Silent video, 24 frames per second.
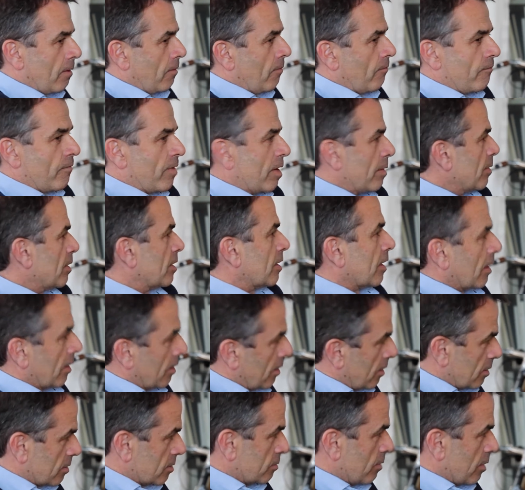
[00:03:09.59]

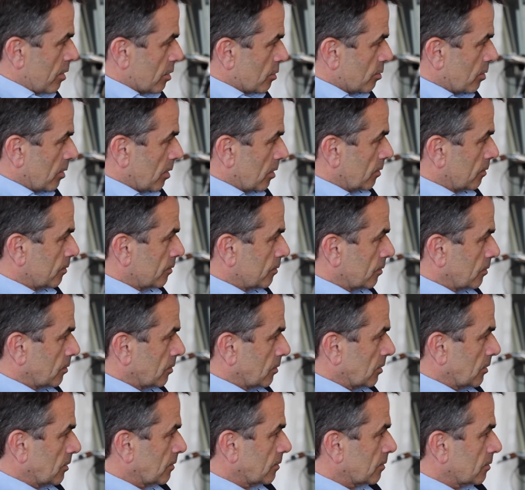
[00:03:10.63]
Wärmetechnik zum Beispiel
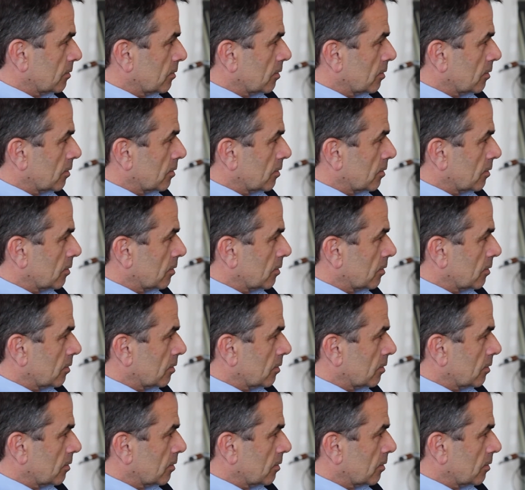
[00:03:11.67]
ja?